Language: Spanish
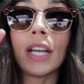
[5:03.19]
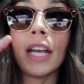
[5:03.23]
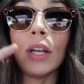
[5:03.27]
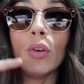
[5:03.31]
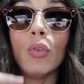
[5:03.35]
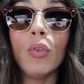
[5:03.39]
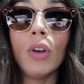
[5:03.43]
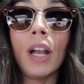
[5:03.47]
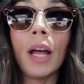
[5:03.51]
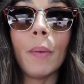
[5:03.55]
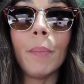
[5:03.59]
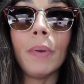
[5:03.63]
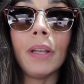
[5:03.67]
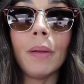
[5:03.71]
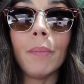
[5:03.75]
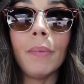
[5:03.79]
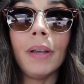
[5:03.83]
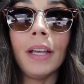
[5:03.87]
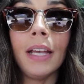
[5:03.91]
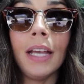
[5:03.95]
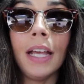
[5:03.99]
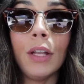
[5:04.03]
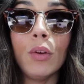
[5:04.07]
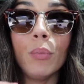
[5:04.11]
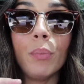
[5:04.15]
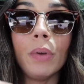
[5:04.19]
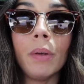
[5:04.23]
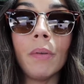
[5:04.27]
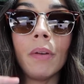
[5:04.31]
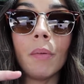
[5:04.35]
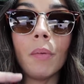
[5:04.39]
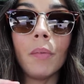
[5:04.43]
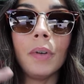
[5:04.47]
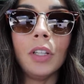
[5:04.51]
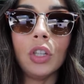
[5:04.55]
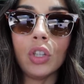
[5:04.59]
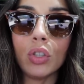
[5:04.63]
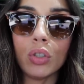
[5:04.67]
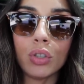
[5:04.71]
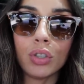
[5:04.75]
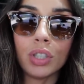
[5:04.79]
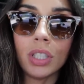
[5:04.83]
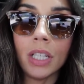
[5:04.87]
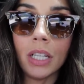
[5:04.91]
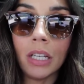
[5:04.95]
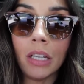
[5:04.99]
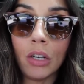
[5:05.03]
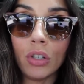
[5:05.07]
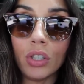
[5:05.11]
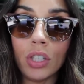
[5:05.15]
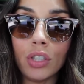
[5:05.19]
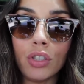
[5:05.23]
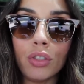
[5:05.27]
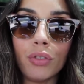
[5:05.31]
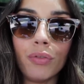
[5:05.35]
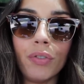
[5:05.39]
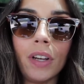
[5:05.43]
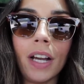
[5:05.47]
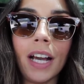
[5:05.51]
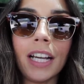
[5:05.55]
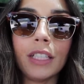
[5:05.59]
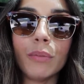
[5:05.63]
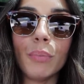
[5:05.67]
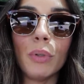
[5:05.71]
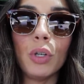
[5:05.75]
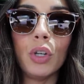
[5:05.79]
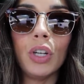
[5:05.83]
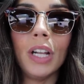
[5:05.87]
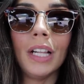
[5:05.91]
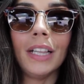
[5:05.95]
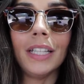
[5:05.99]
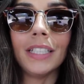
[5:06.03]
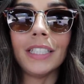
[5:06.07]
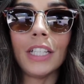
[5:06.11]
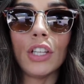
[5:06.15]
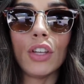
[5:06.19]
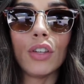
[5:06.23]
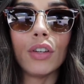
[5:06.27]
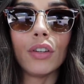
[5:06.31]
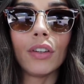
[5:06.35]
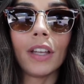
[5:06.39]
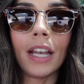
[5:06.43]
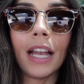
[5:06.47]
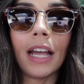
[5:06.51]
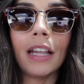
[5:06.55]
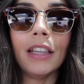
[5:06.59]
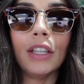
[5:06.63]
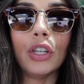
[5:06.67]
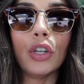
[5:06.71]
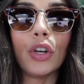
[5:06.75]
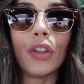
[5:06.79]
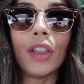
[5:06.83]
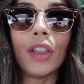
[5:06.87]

que en, una primer, en un primer momento, si no sé si os fijáis, pero en el diseño de,